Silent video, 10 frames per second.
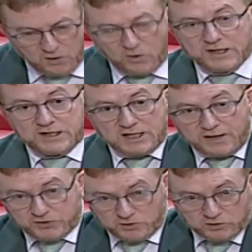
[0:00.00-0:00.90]
واللي
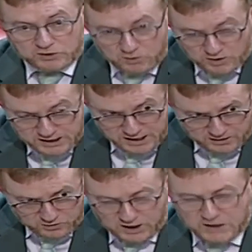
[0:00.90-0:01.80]
تينافسوا
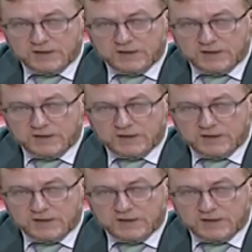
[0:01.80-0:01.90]
دوليا واللي